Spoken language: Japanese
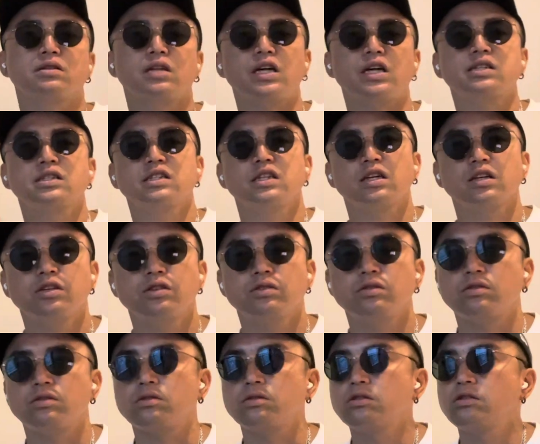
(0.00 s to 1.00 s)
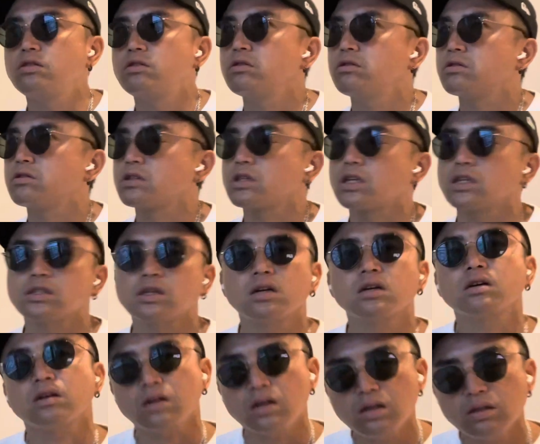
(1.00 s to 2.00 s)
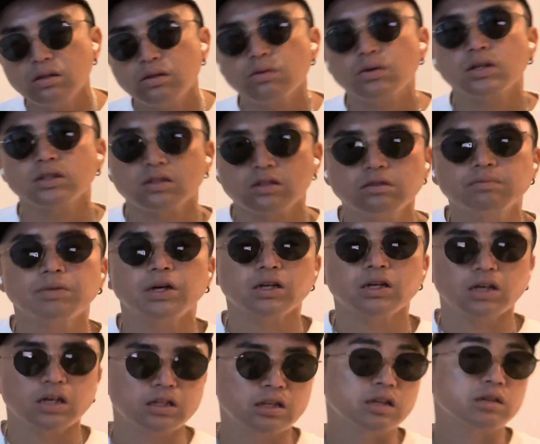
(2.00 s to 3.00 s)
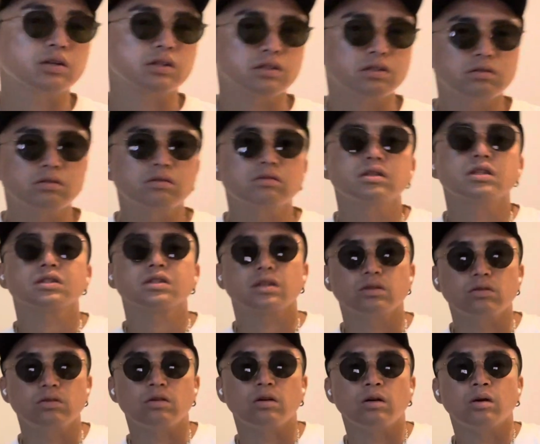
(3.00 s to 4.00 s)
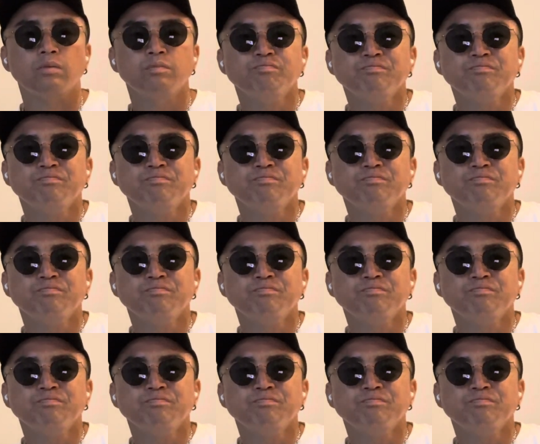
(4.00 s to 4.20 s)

大好きな久助さんかなとかスーパーがあったりとかするんですけど、